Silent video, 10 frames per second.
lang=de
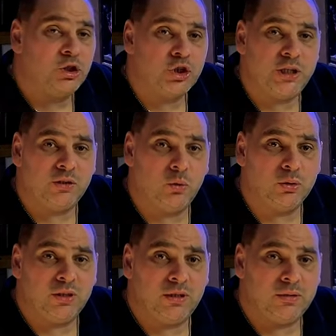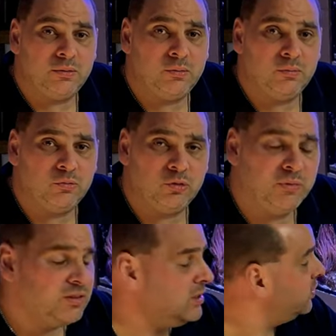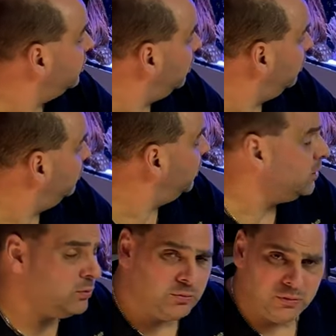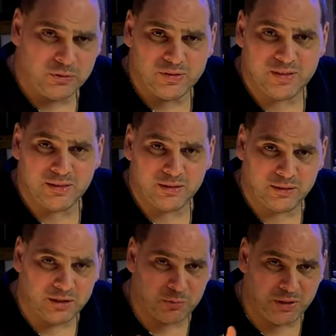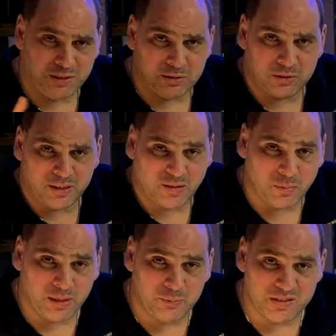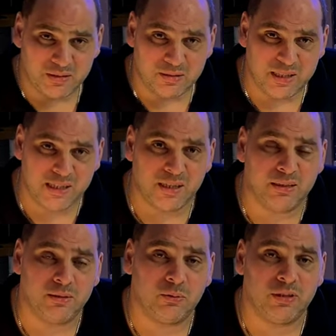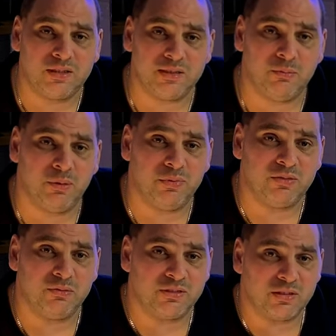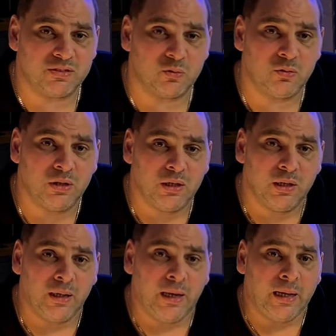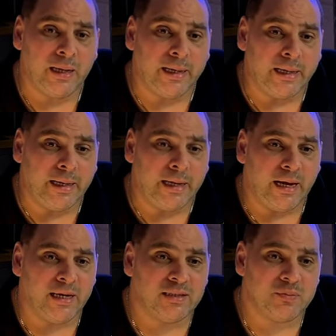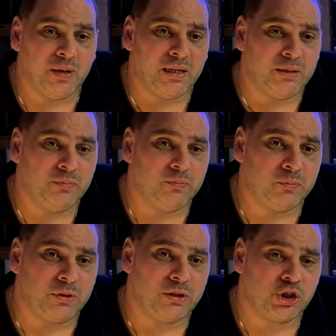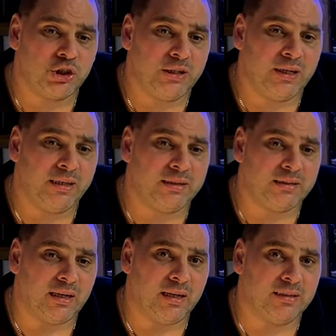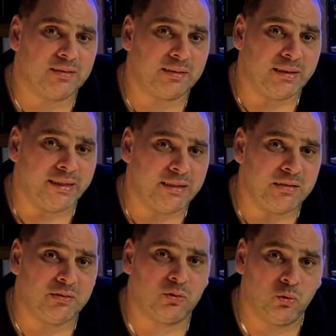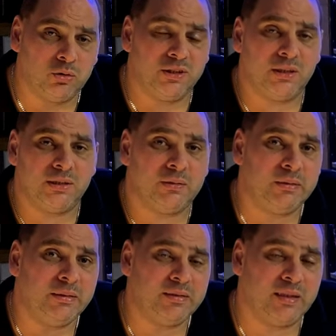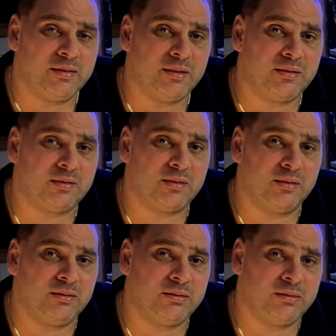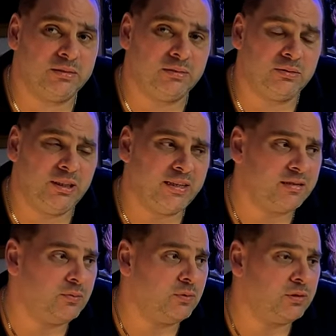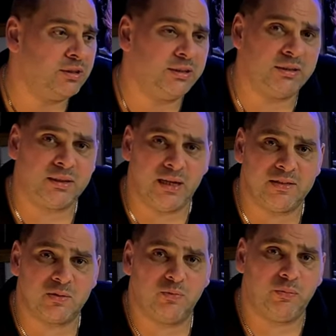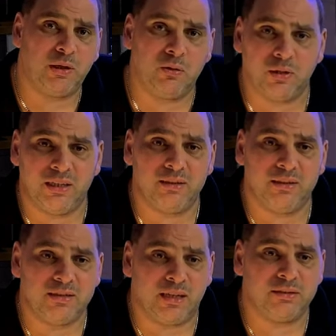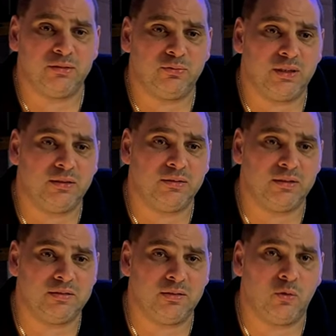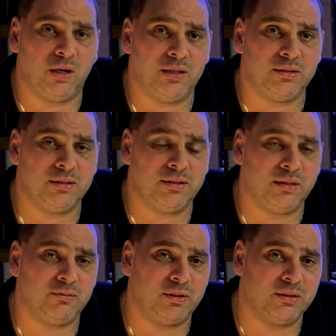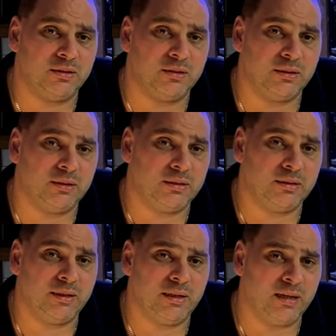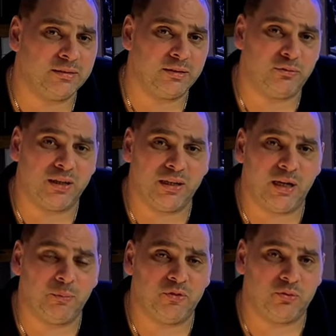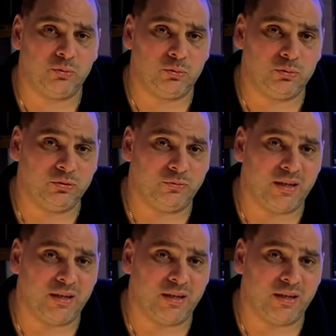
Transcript: steht gut da, zumindest dass was man auf Entfernung sehen kann. Ich blende euch das mal ein bisschen näher an und erzähle mal ein bisschen was dazu alles in allem steht eigentlich alles recht gut da. Es hat jetzt äh, letzte Woche der Kalziumverbrauch endlich angefangen, dass die Korallen dann anfangen, angefangen haben zu, zu